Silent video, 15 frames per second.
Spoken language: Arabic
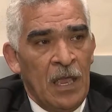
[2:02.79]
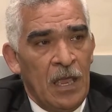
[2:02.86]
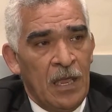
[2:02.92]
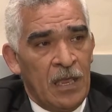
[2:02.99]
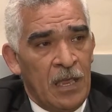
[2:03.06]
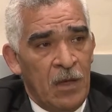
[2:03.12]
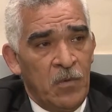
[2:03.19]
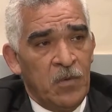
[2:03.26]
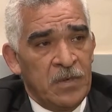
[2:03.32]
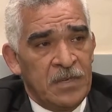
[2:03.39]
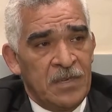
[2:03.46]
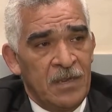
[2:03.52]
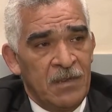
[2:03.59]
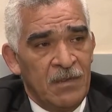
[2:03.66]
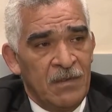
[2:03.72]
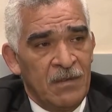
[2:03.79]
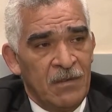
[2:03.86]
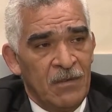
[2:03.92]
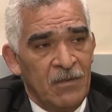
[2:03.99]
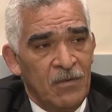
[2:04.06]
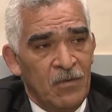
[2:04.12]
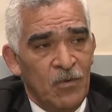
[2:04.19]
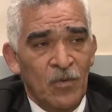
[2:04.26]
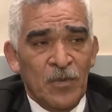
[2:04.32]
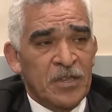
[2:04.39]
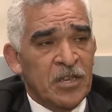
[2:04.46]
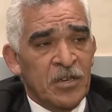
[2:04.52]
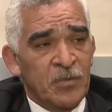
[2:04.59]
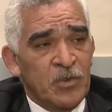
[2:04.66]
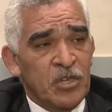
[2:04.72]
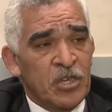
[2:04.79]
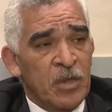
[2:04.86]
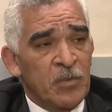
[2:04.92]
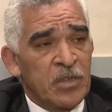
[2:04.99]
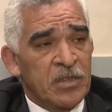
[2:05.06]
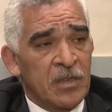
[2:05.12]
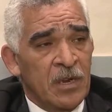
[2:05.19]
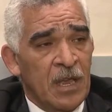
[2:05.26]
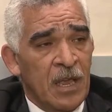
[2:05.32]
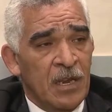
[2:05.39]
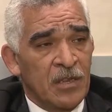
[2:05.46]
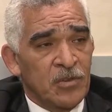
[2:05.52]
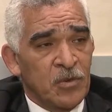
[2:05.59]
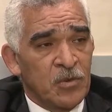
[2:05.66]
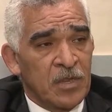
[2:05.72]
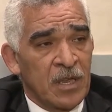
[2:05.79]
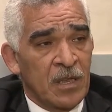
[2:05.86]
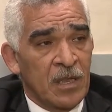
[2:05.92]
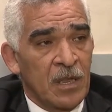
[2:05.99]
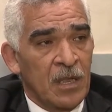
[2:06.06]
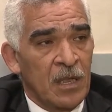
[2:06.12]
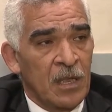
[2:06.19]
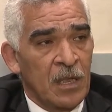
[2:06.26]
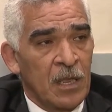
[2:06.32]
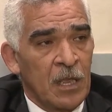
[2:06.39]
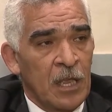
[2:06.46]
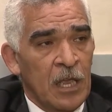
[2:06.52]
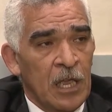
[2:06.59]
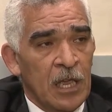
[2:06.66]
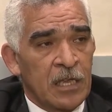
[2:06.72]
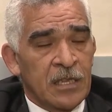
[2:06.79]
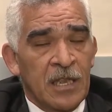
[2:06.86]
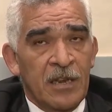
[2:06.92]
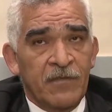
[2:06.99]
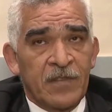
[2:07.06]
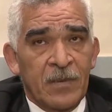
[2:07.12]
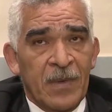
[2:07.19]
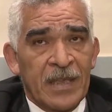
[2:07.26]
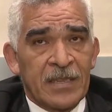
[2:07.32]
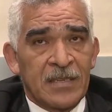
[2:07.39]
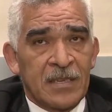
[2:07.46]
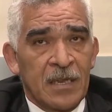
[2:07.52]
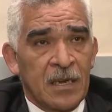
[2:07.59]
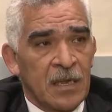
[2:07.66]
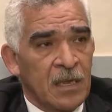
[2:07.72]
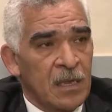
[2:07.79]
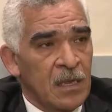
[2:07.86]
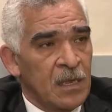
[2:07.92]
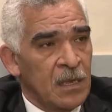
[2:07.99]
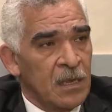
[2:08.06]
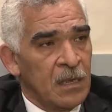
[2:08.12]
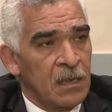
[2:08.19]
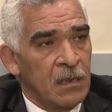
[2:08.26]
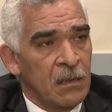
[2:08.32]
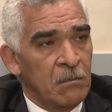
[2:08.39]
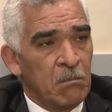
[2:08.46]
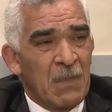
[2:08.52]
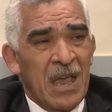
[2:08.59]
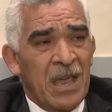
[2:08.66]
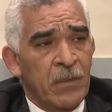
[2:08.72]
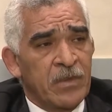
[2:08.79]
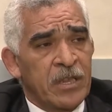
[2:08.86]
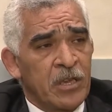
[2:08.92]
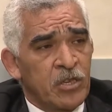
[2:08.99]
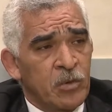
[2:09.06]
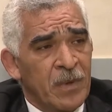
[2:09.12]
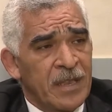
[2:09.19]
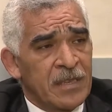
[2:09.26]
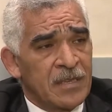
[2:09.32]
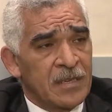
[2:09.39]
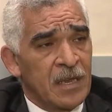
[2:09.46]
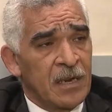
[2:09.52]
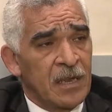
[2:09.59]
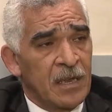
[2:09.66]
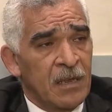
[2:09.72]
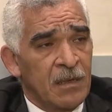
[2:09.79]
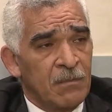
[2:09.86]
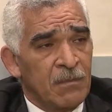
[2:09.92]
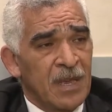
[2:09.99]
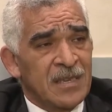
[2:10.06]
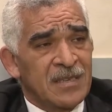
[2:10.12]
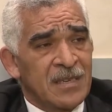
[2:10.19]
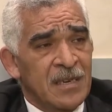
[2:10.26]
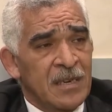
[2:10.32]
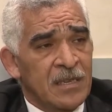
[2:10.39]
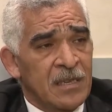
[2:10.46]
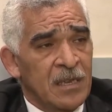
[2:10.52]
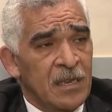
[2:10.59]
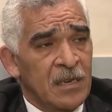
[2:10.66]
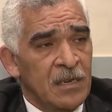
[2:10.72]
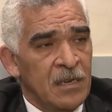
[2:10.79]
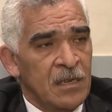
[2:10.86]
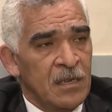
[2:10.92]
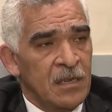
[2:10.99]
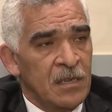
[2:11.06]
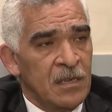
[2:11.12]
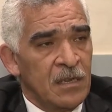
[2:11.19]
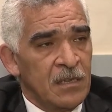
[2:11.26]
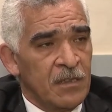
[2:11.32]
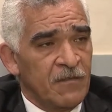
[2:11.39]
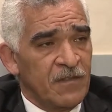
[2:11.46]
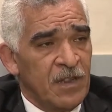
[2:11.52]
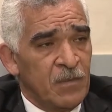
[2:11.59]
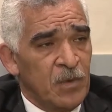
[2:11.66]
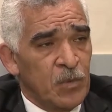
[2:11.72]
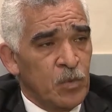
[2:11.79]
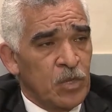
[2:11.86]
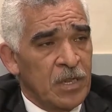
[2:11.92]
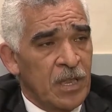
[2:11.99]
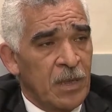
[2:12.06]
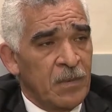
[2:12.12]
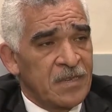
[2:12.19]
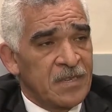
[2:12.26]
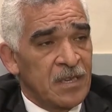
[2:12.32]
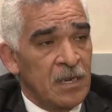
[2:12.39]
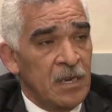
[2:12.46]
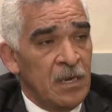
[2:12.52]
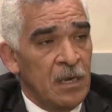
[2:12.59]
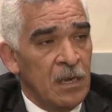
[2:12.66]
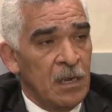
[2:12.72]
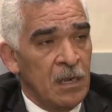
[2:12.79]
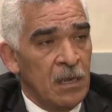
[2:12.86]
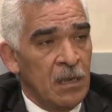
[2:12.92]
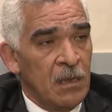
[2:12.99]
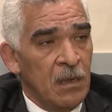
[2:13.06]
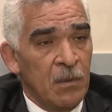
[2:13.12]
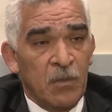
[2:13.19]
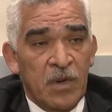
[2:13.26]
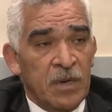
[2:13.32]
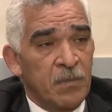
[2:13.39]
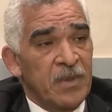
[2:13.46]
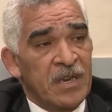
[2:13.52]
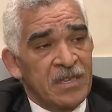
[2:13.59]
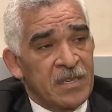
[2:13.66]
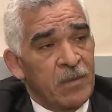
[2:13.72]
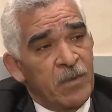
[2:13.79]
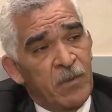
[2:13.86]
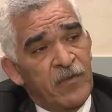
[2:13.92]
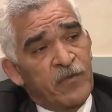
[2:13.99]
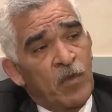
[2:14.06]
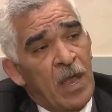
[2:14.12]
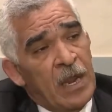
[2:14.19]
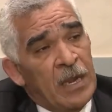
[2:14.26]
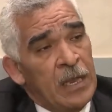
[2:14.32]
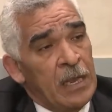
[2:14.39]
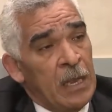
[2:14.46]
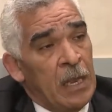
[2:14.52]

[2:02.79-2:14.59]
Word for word: اتجوز وما ترميش يمين طلاق على زوجتك اختلفت بعد سنة ما عجبتكش بعد سنة بعد سنتين تفضل مربوط لخمس سنين ما ربنا سبب مفتوح عليه